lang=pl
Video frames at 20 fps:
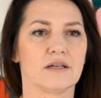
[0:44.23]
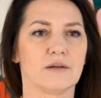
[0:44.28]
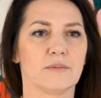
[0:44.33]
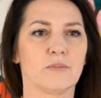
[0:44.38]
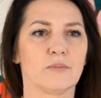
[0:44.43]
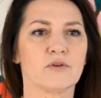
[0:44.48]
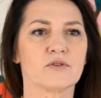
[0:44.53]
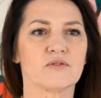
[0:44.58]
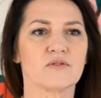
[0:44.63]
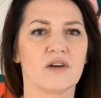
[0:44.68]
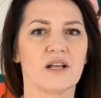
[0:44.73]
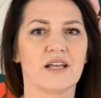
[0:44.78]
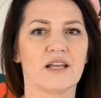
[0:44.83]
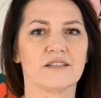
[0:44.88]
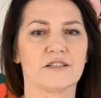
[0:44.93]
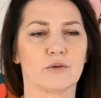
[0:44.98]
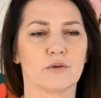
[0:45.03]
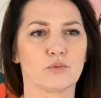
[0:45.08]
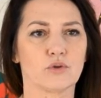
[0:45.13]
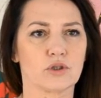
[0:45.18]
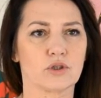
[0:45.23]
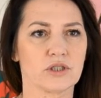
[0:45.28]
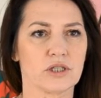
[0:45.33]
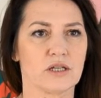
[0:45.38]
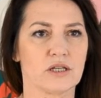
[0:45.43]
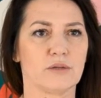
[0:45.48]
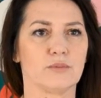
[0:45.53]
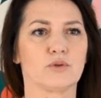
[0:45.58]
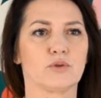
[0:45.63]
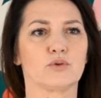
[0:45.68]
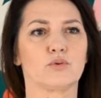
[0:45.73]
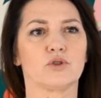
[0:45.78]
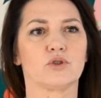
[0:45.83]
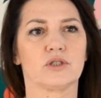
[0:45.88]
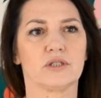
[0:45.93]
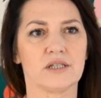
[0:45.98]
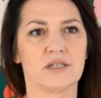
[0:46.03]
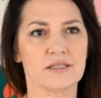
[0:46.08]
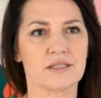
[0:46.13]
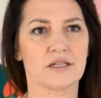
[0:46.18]
pozwala nauczycielom,
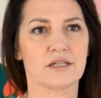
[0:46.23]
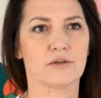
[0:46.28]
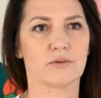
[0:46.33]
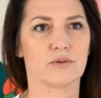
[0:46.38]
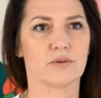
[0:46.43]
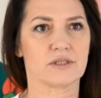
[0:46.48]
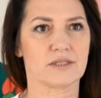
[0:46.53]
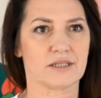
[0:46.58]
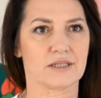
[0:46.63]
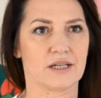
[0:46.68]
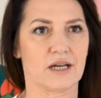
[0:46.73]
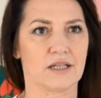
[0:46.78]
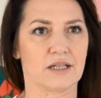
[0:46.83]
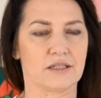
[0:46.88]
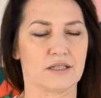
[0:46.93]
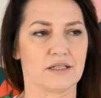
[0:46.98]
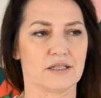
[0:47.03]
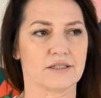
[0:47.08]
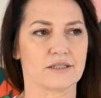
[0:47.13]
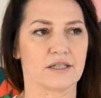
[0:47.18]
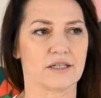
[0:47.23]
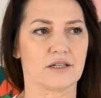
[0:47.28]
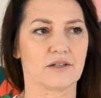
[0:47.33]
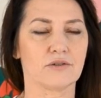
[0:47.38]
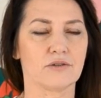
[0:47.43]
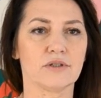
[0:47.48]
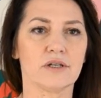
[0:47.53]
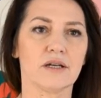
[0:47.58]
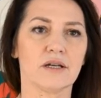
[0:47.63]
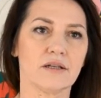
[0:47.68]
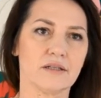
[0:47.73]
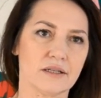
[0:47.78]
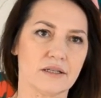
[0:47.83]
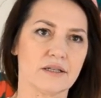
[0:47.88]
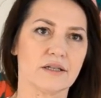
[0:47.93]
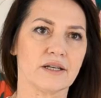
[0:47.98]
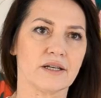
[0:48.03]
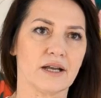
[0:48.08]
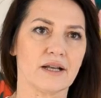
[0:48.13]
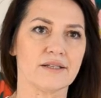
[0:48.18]
którzy nie znają języka angielskiego, na
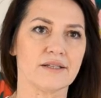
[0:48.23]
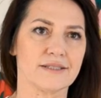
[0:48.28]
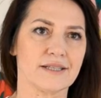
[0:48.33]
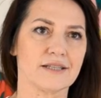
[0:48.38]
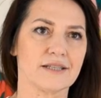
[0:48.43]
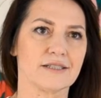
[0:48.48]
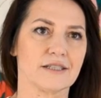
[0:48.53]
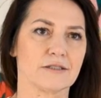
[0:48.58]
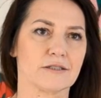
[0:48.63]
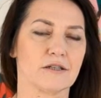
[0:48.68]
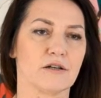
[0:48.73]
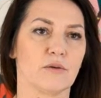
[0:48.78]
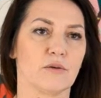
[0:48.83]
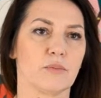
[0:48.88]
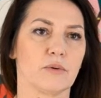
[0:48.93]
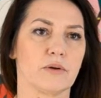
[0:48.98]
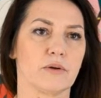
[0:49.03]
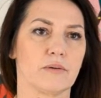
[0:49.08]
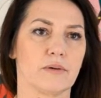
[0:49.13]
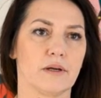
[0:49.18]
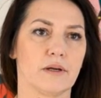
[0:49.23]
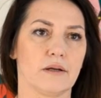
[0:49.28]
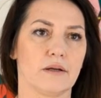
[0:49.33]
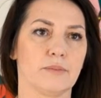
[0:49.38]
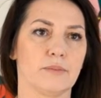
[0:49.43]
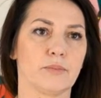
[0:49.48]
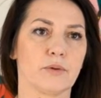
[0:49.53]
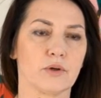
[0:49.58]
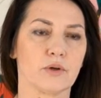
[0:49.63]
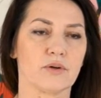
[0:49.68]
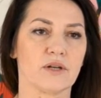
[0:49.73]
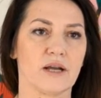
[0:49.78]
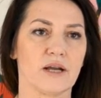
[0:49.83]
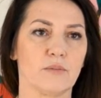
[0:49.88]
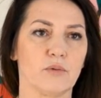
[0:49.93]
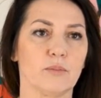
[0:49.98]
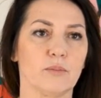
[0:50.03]
realizację tego programu.